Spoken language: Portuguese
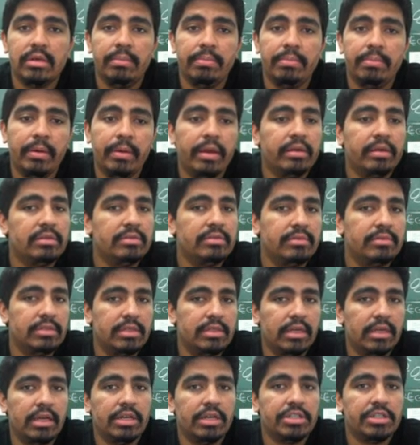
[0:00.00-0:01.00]
campanhas e
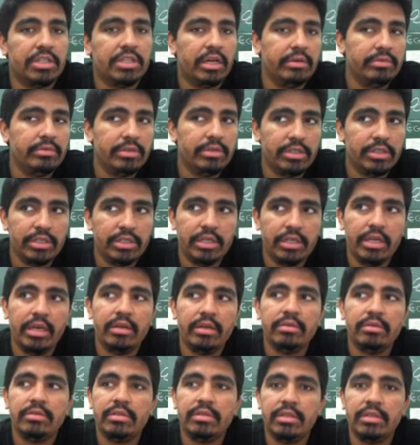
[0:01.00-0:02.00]
você gastar um
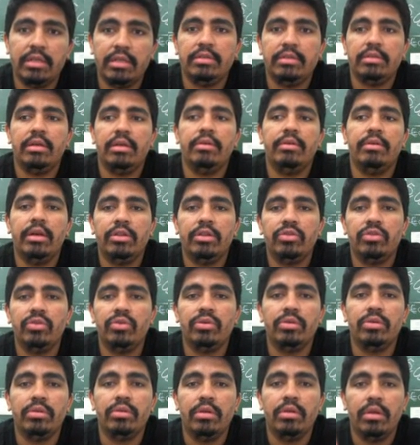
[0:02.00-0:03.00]
dinheiro sem ter um
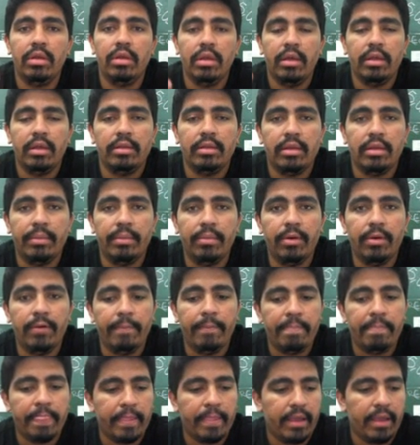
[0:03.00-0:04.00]
retorno, tá
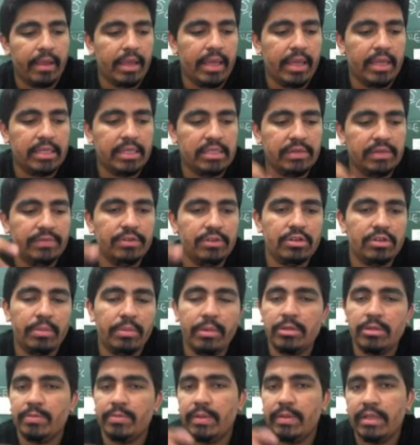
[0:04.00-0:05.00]
bom? Esse vídeo é
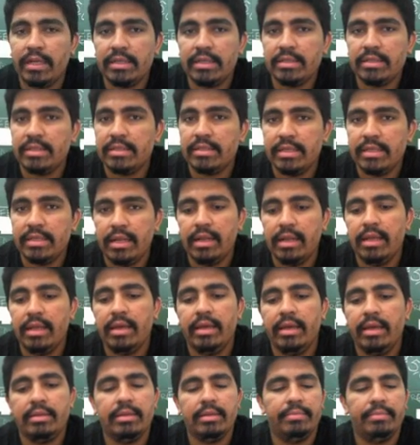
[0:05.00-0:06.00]
mais para trazer esse
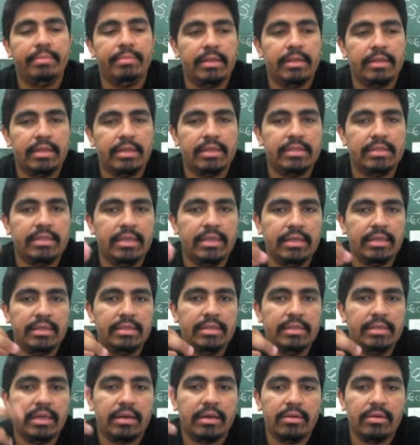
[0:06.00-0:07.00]
alerta, para trazer
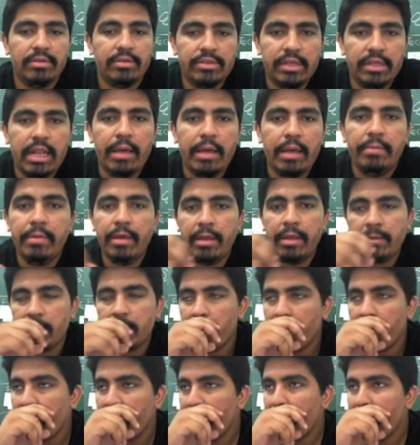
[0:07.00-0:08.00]
esse
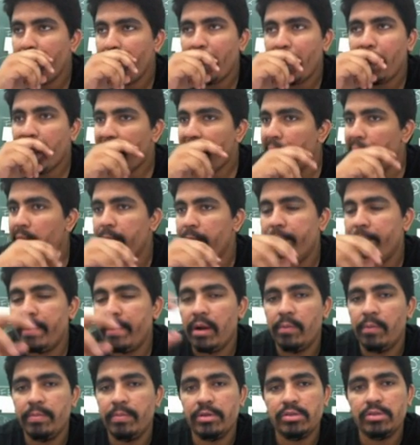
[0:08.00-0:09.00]
aconselhamento é,
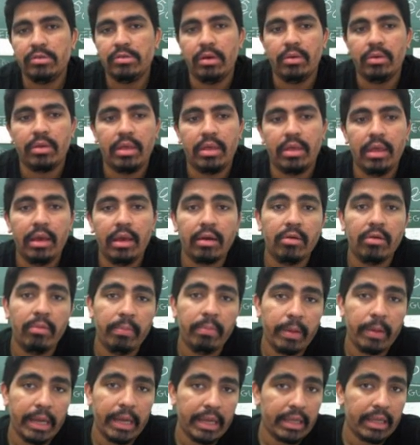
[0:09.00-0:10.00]
para o pessoal que
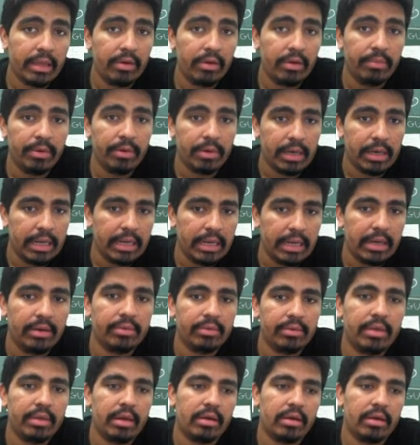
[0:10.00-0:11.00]
acompanha aqui o meu
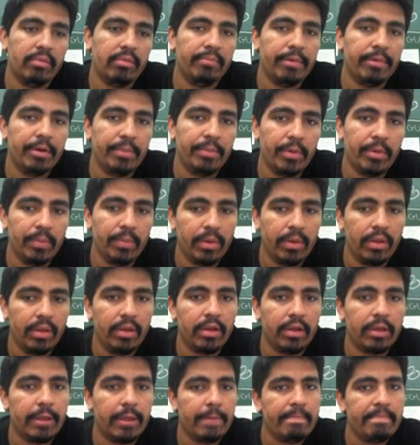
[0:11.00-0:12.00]
canal, que acompanha o meu
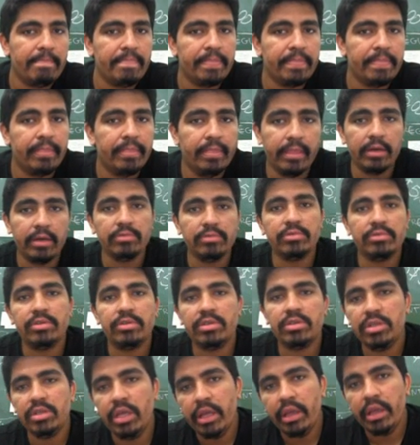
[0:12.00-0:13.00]
blog, não
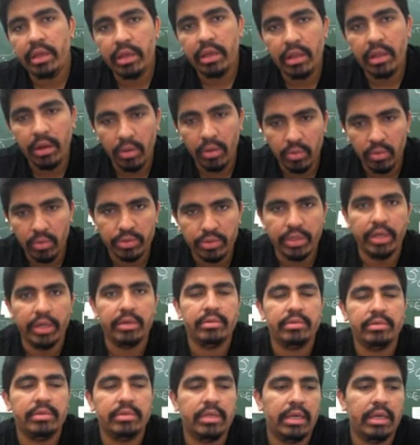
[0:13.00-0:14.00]
se iluda,
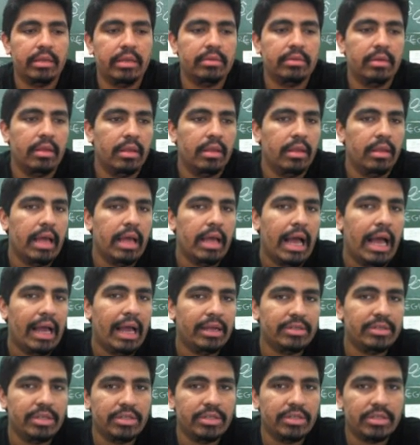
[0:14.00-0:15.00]
certo?
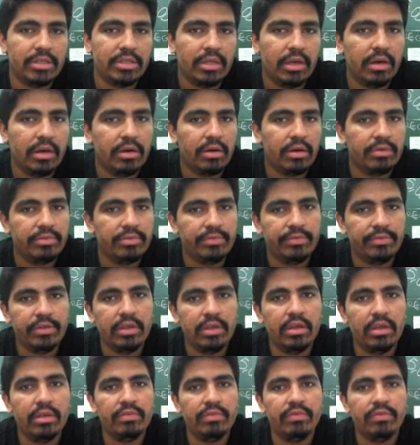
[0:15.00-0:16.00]
A gente não
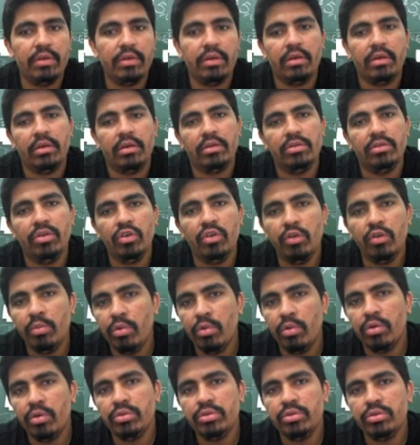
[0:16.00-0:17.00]
vive num
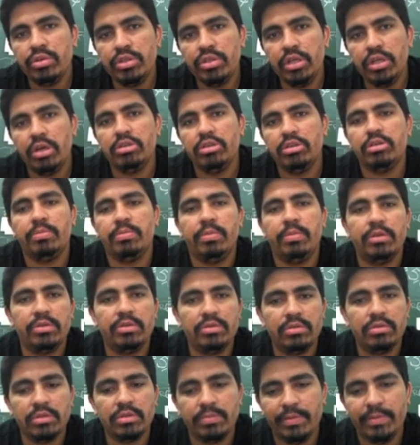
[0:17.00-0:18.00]
mundo cheio de
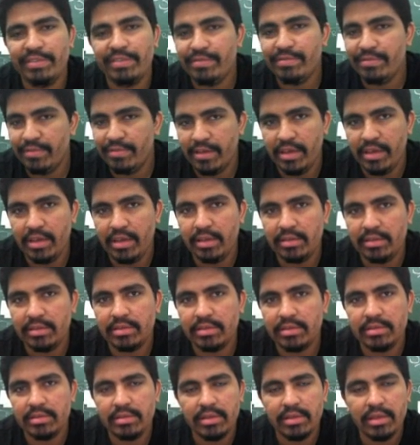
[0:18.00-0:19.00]
pessoas
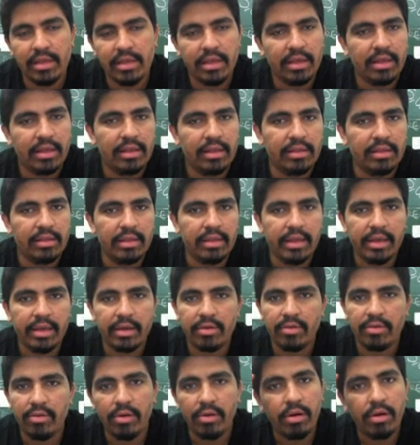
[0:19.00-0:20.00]
perfeitas,
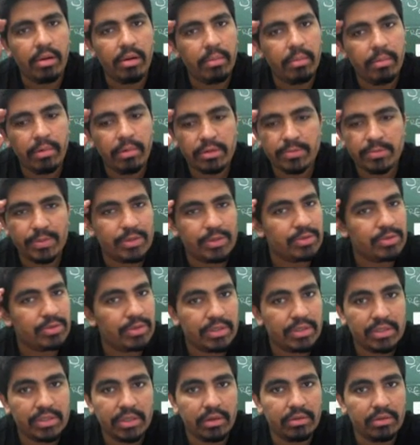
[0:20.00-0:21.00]
né? Como as
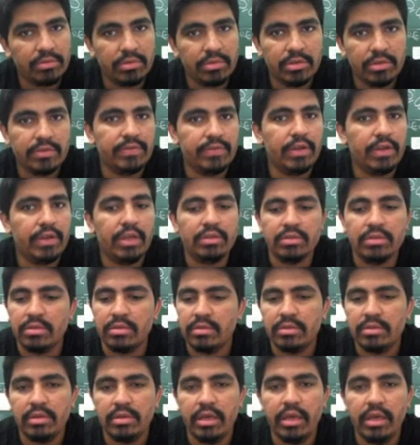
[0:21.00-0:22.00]
pessoas são nos
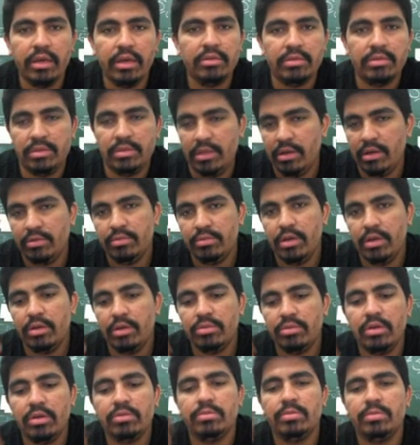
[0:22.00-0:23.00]
vídeos. Eu tenho,
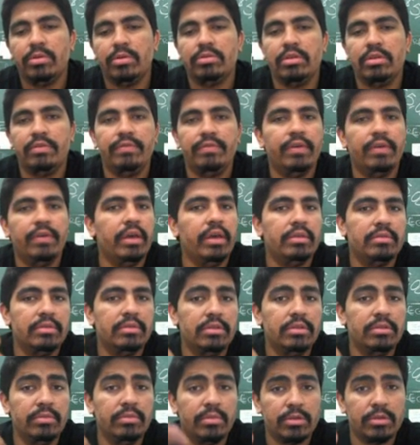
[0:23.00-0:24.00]
eu tenho os meus
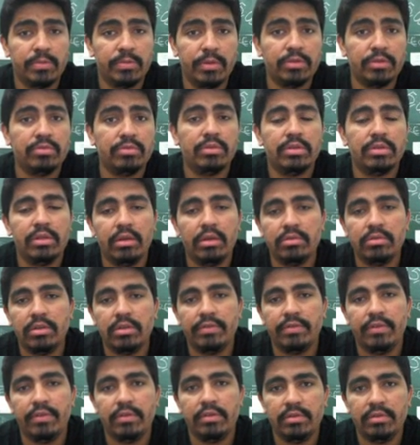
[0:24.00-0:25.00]
defeitos e muitas pessoas têm os
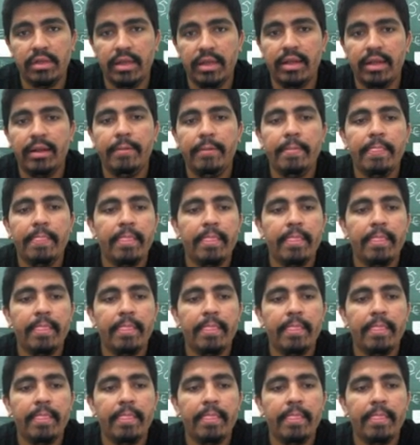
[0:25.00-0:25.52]
defeitos dela.